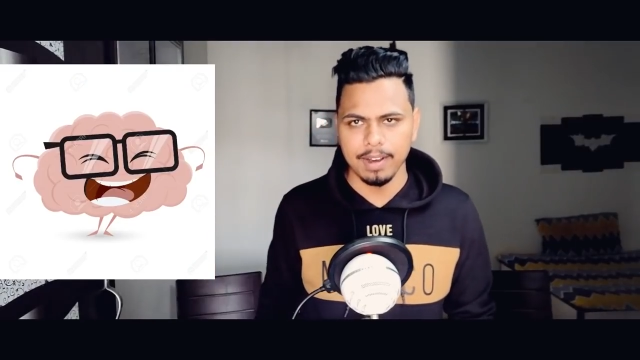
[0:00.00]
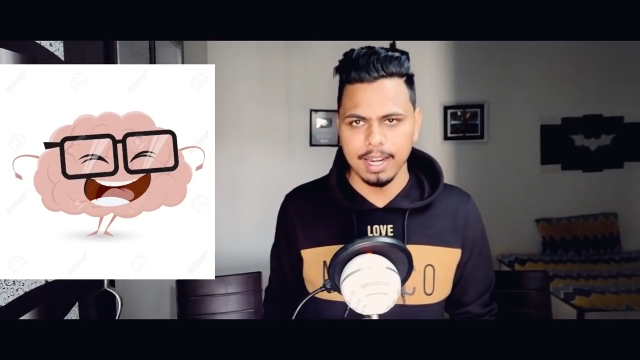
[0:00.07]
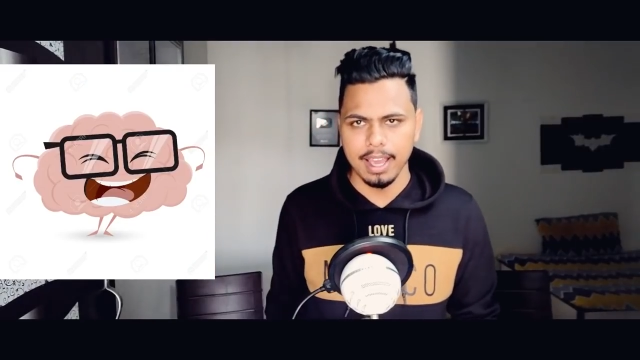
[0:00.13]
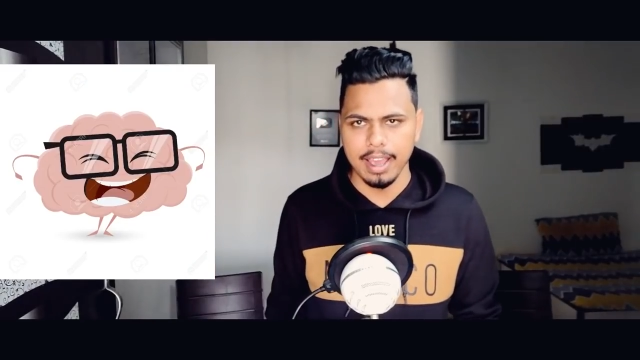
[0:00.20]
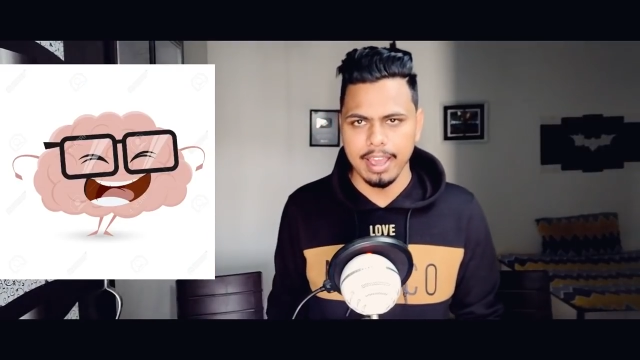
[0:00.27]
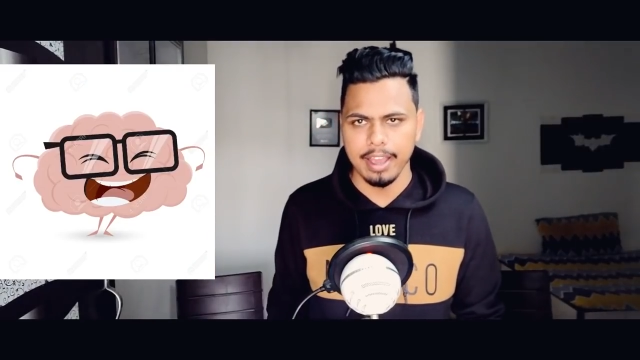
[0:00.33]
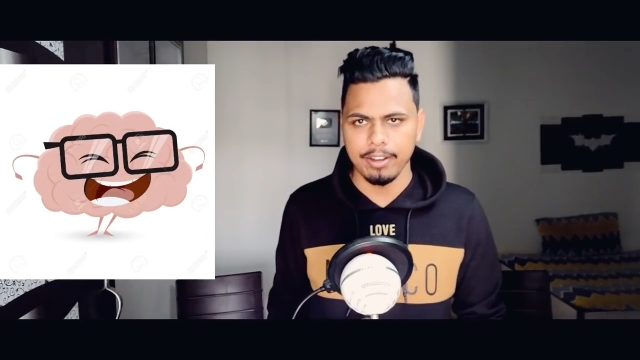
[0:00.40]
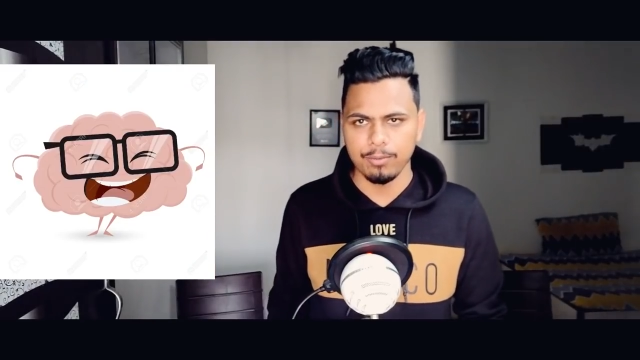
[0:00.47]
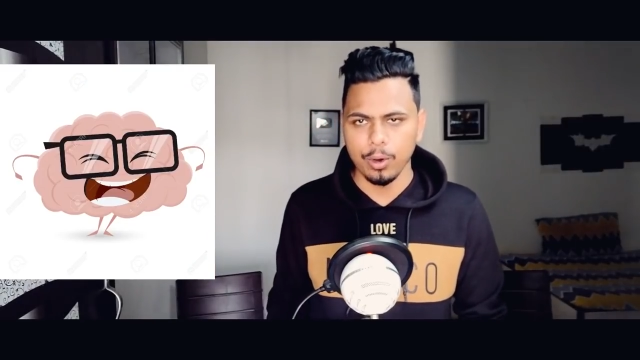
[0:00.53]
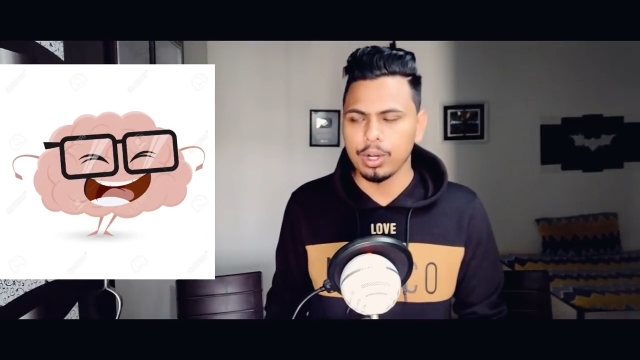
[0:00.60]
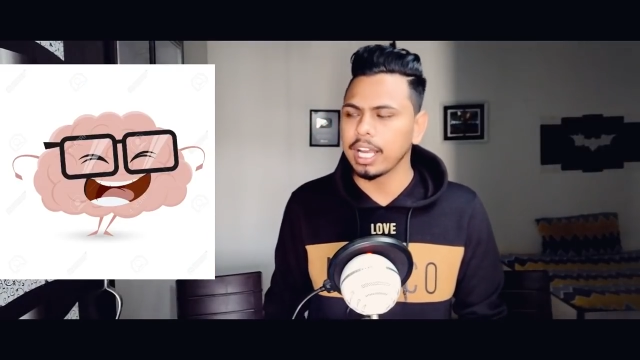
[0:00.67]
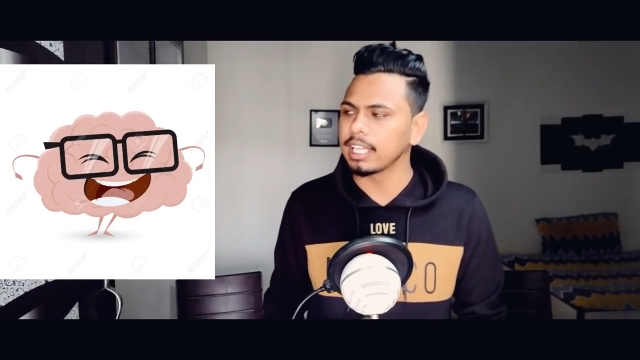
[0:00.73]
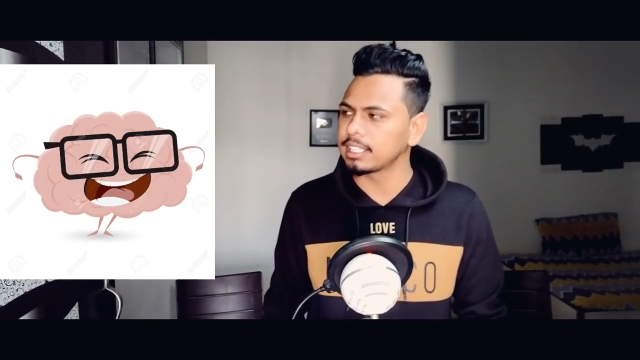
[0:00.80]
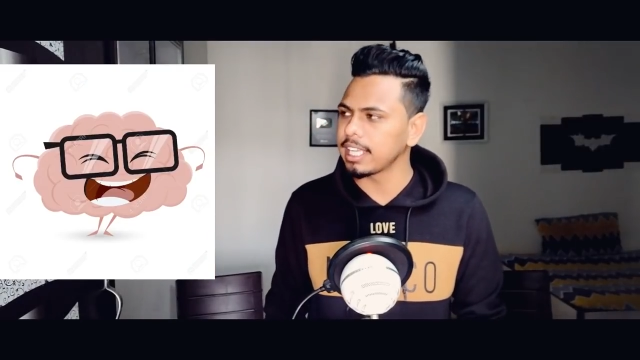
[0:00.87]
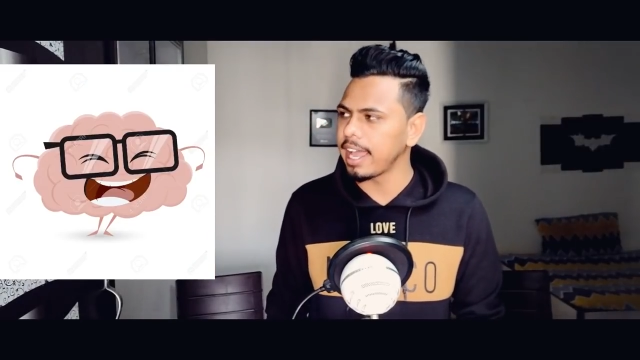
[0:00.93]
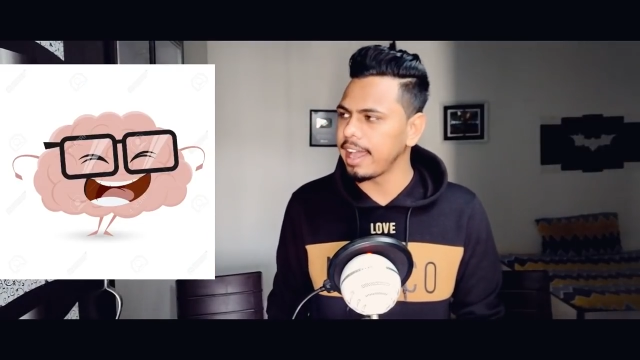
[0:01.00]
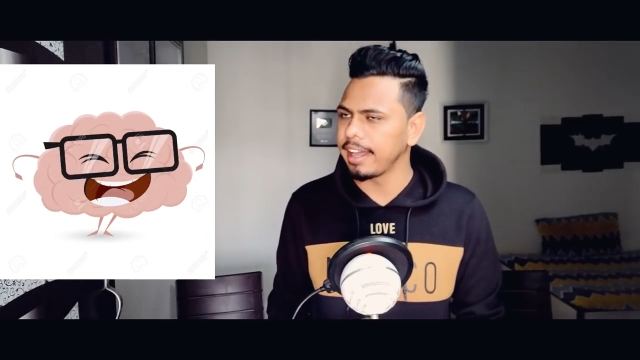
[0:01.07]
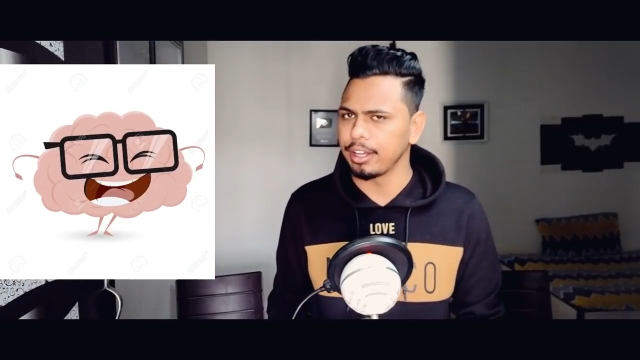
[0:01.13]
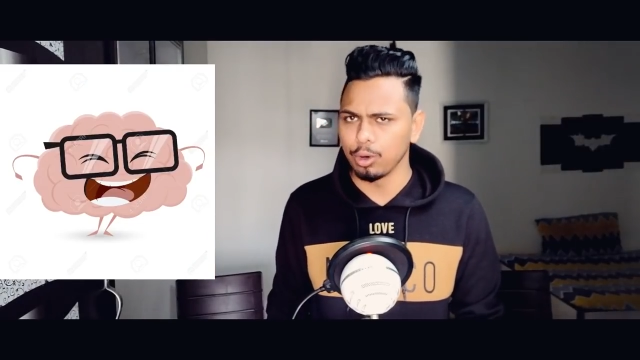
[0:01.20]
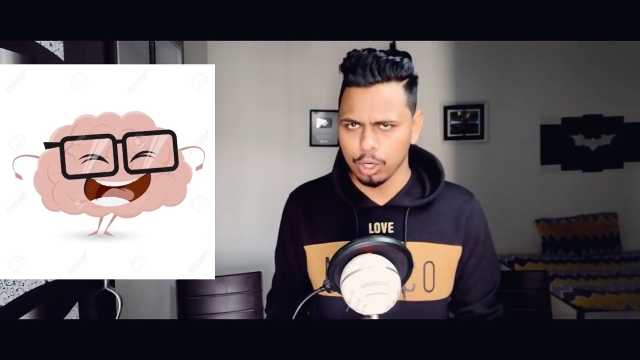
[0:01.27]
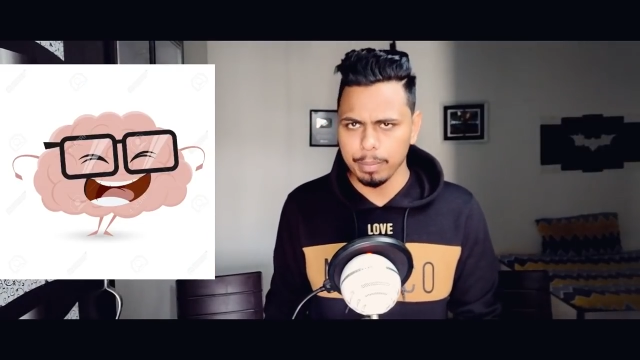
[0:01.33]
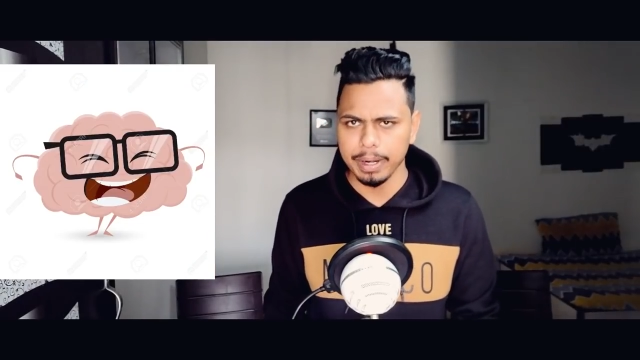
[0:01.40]
वाला है वो कहता
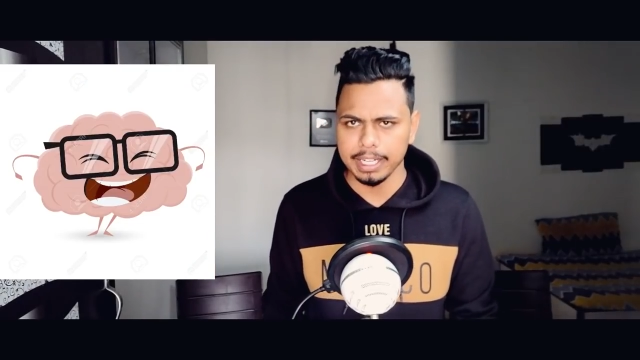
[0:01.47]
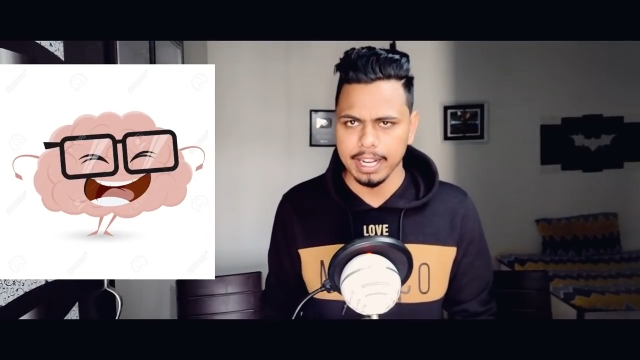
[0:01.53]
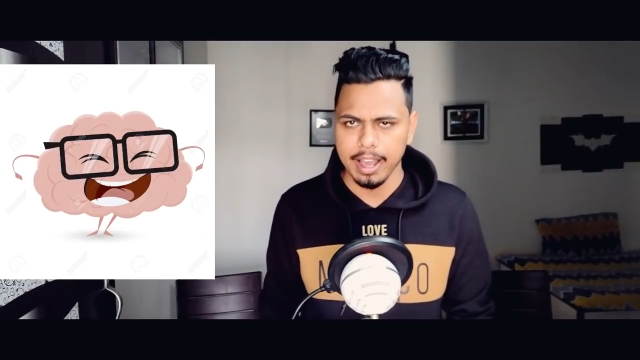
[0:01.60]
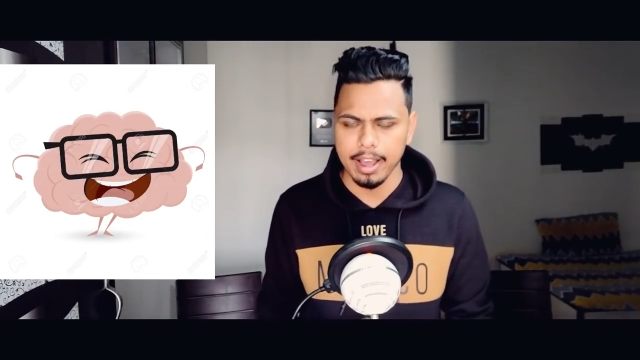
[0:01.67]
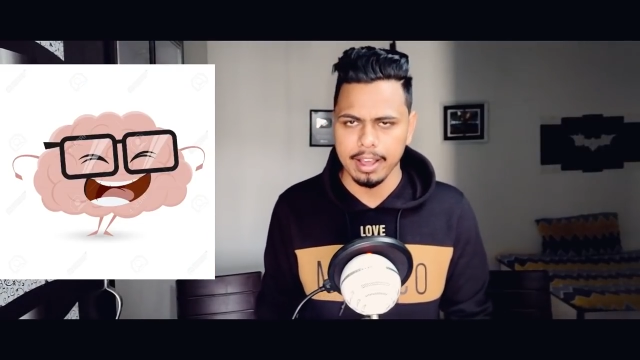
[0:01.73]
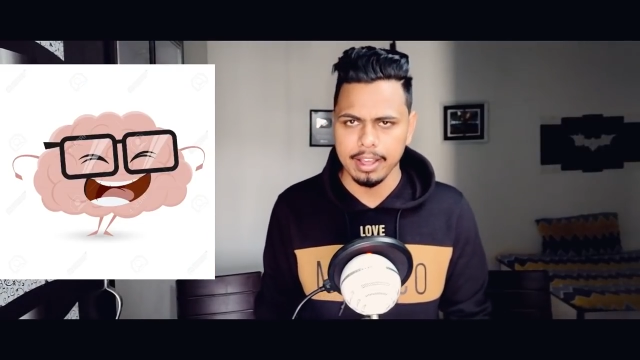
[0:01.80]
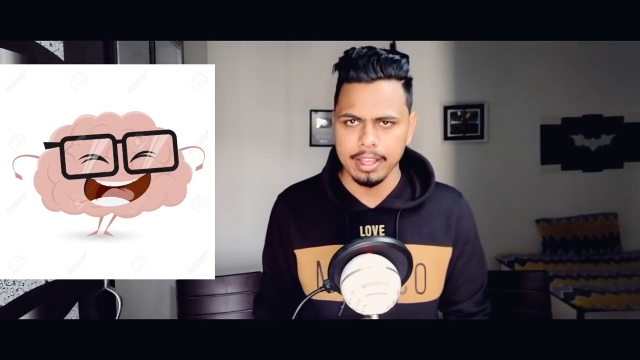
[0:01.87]
है रुक बेटा